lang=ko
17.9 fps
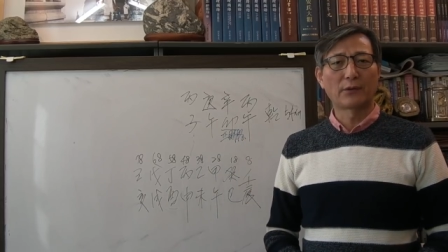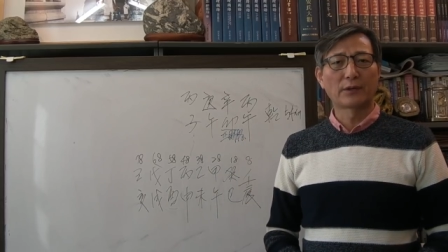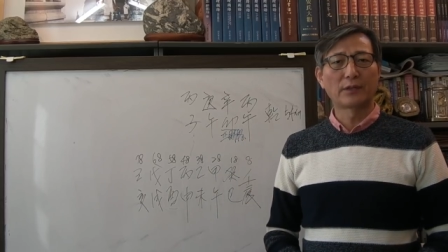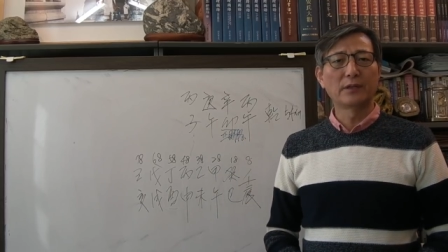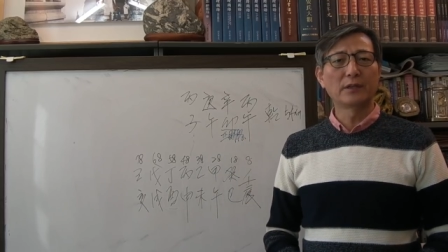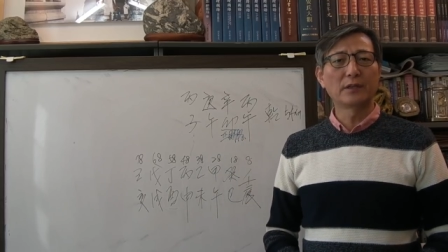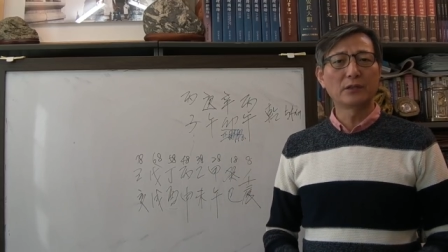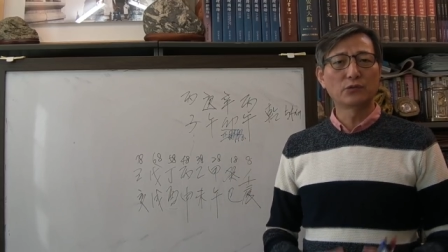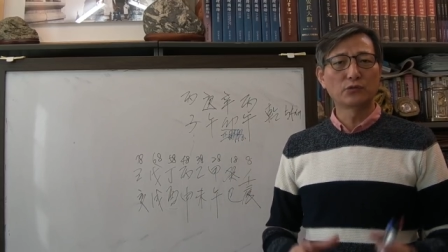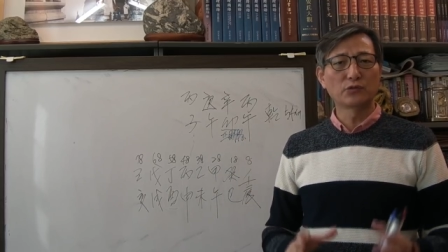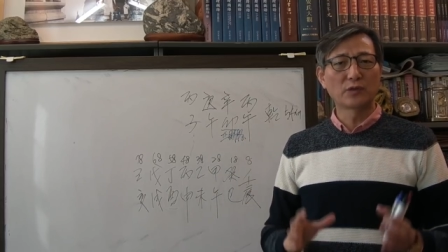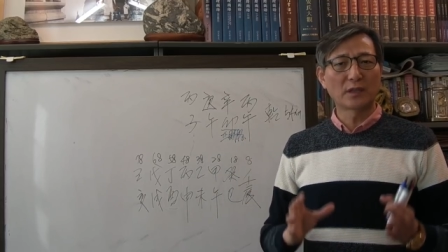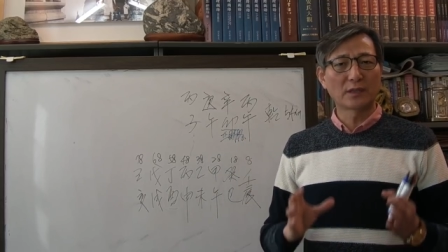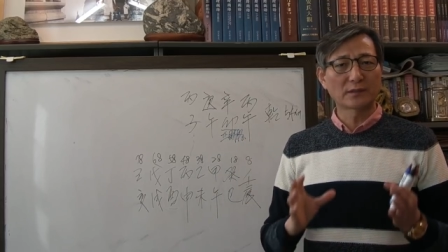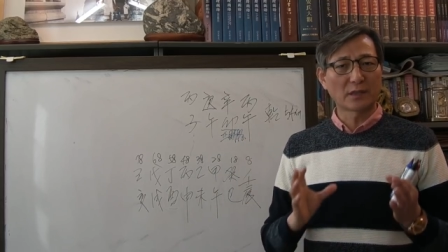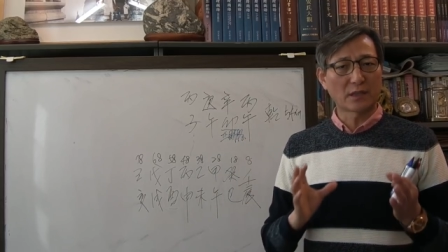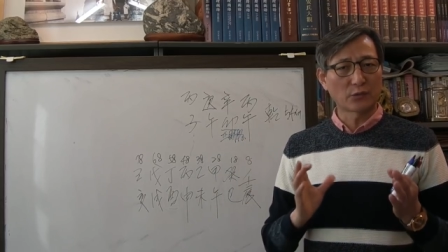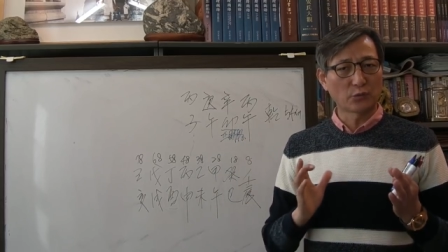격이
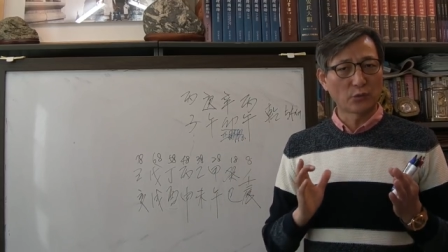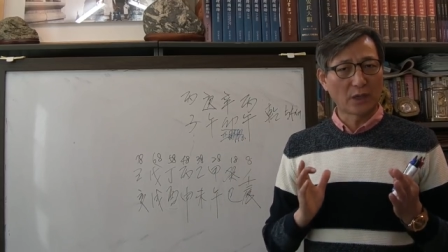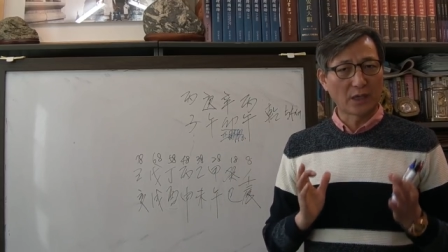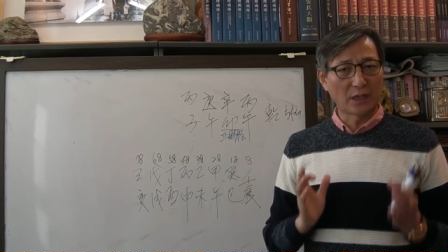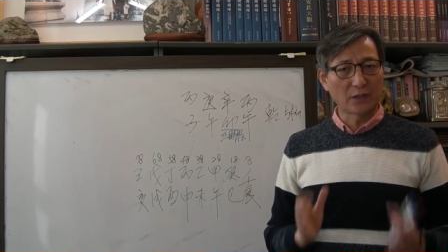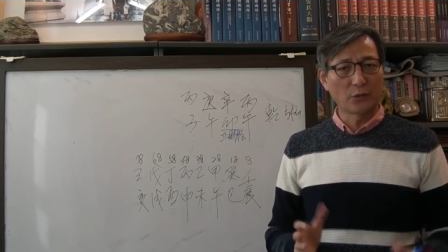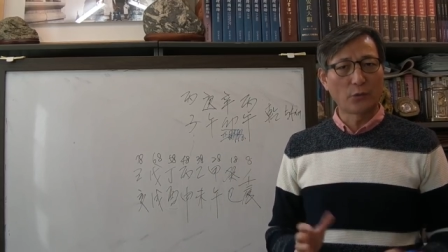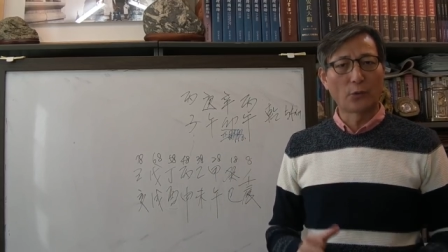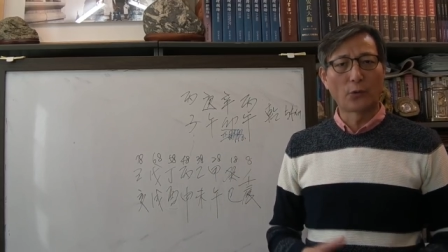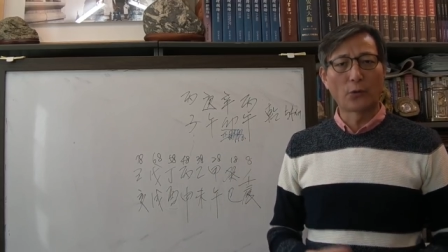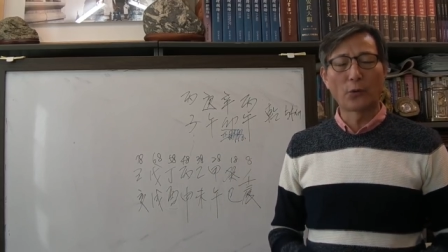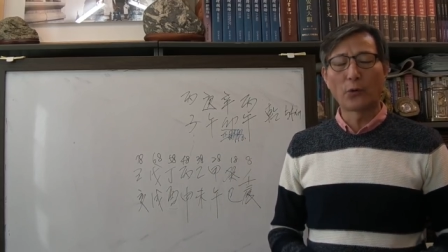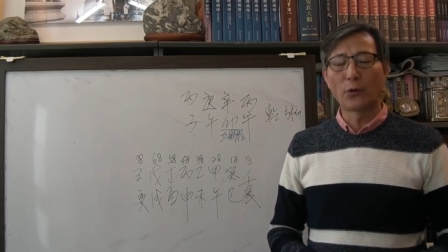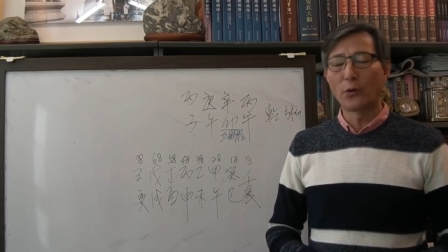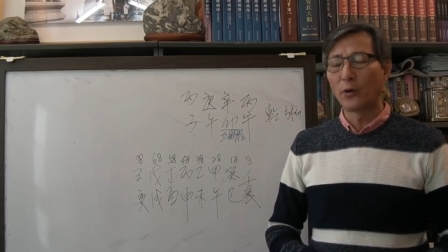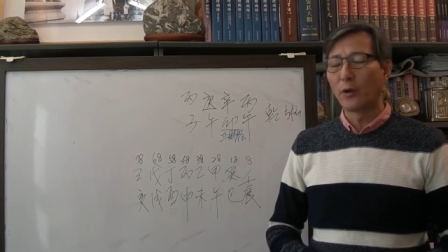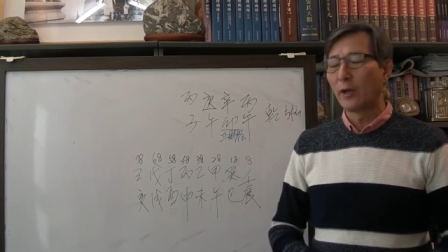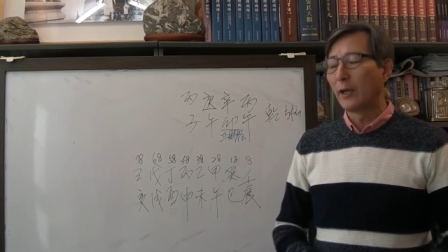중요한 사주가
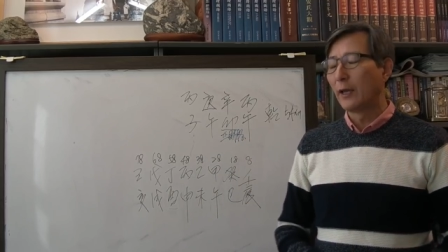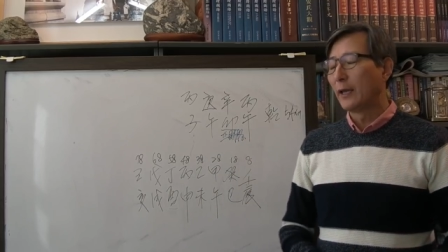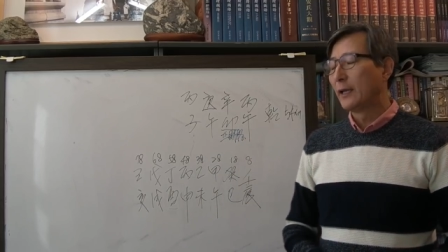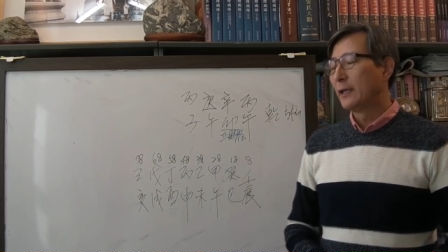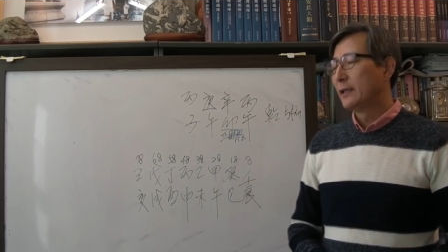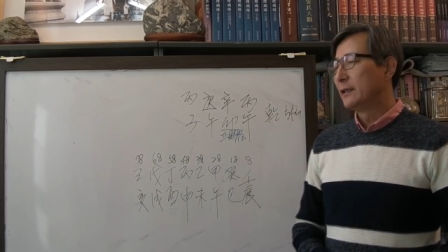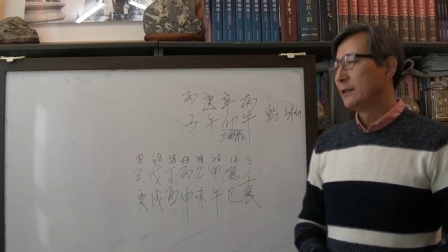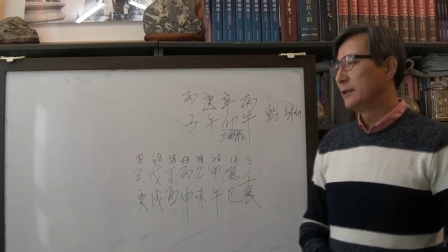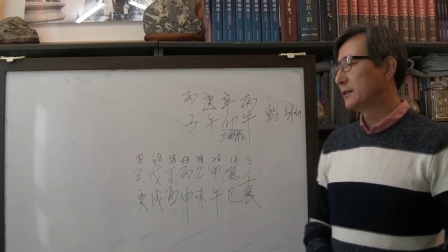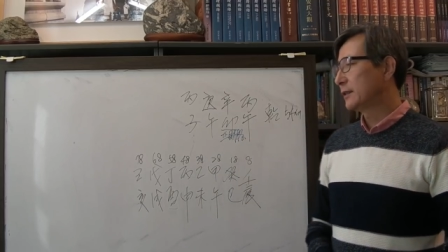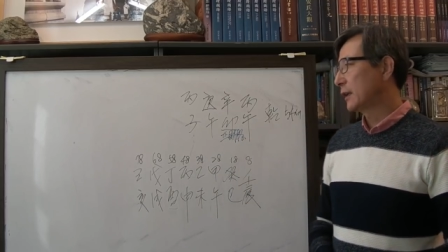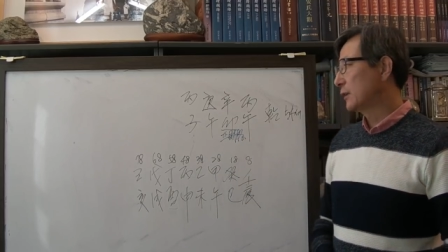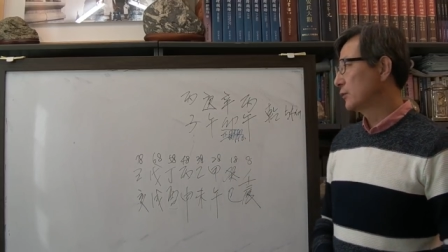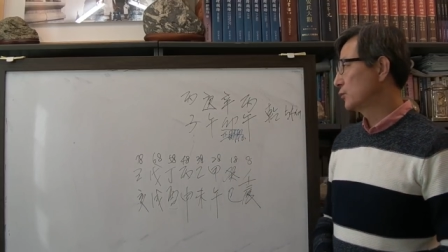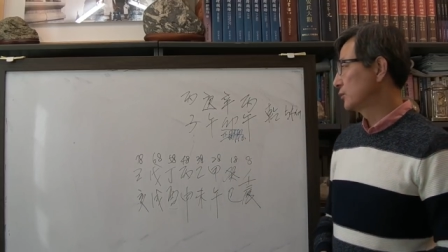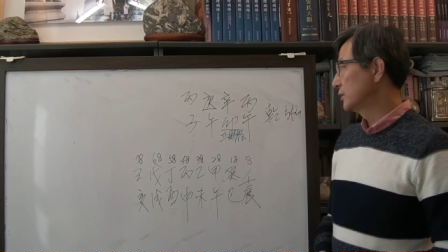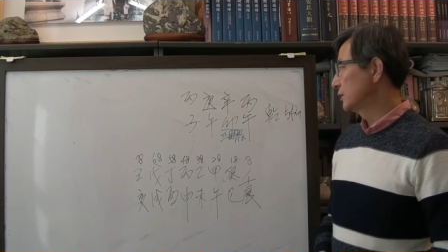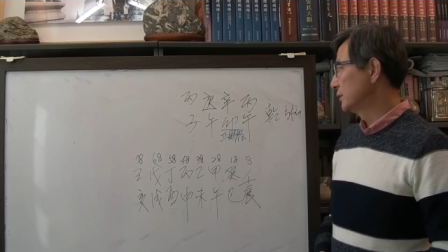아니고 이
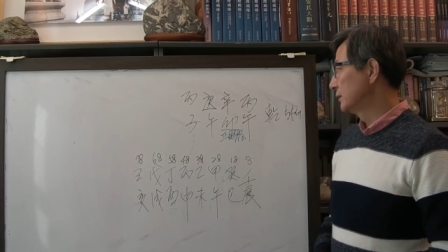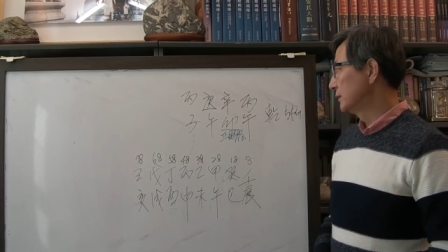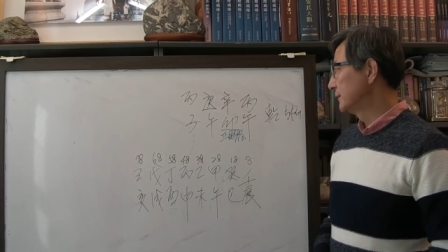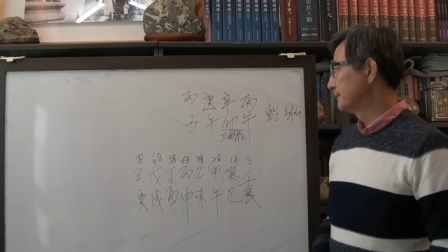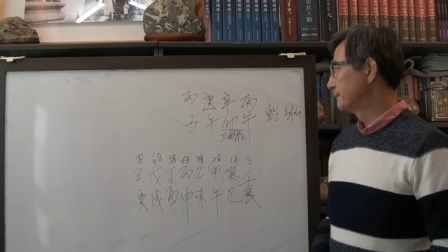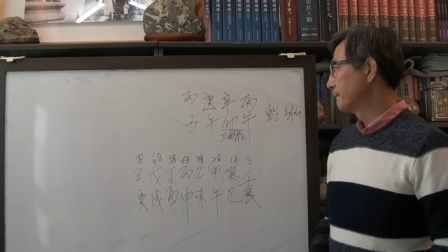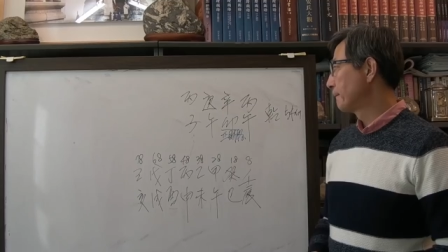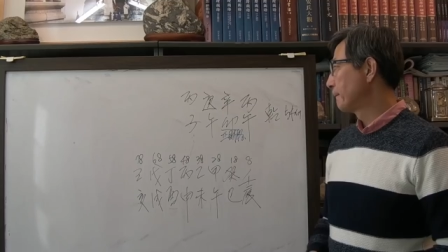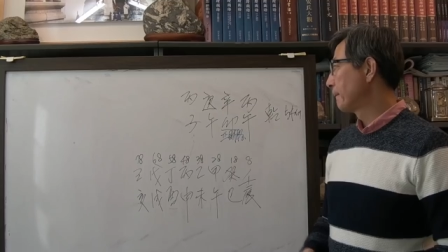사주는